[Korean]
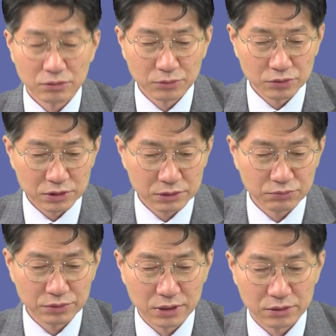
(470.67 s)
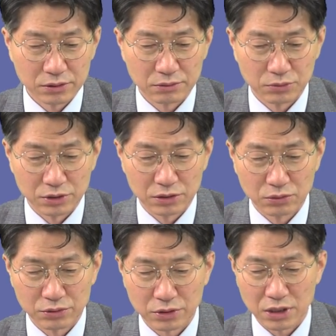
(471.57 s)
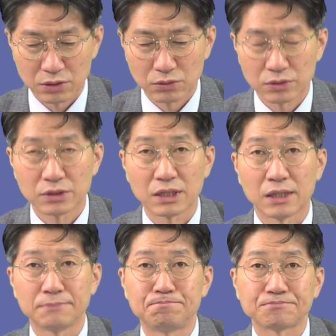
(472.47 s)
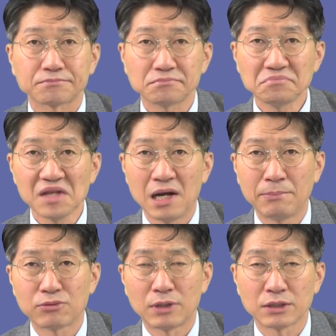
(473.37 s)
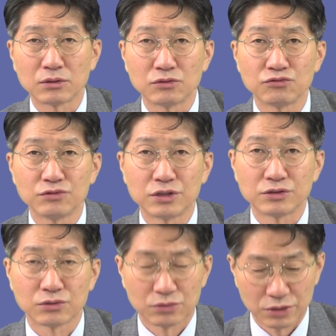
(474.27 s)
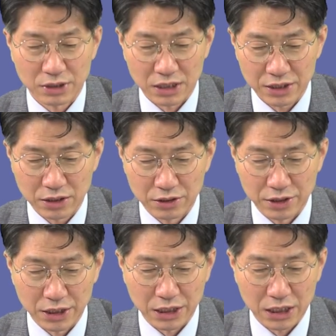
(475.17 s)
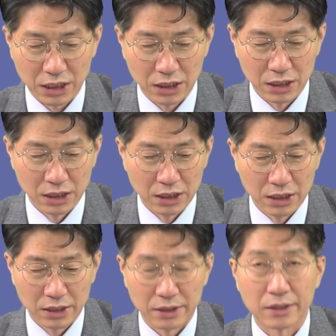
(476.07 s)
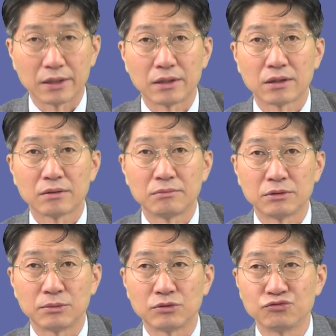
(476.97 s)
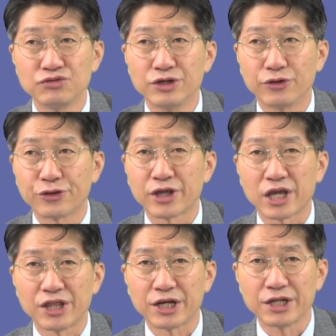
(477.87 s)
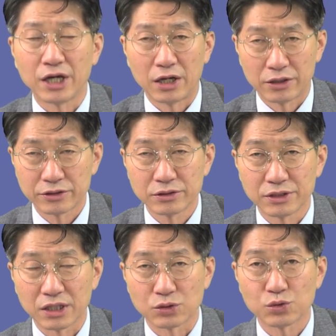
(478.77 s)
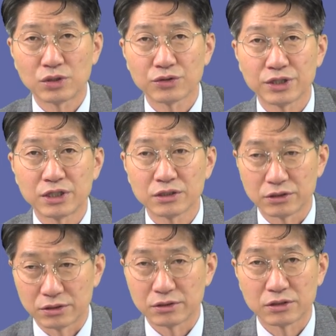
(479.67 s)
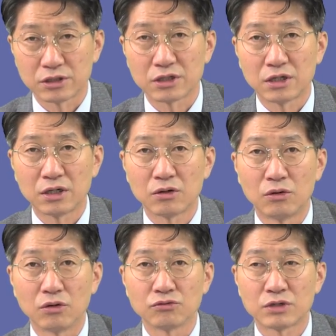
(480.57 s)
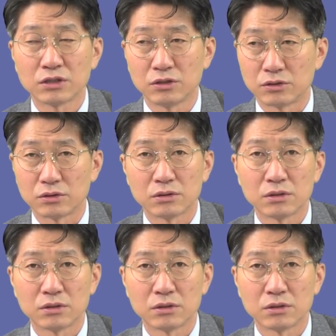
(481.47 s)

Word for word: 뭐 신분당선, 뭐 인동선 개통하는데 앞으로 한 육 년 정도 이렇게 기다려야 되니까, 예, 뭐 육 년 어떻게 기다리냐 그러는데 초등학교 일 학년 들어가고 육 학년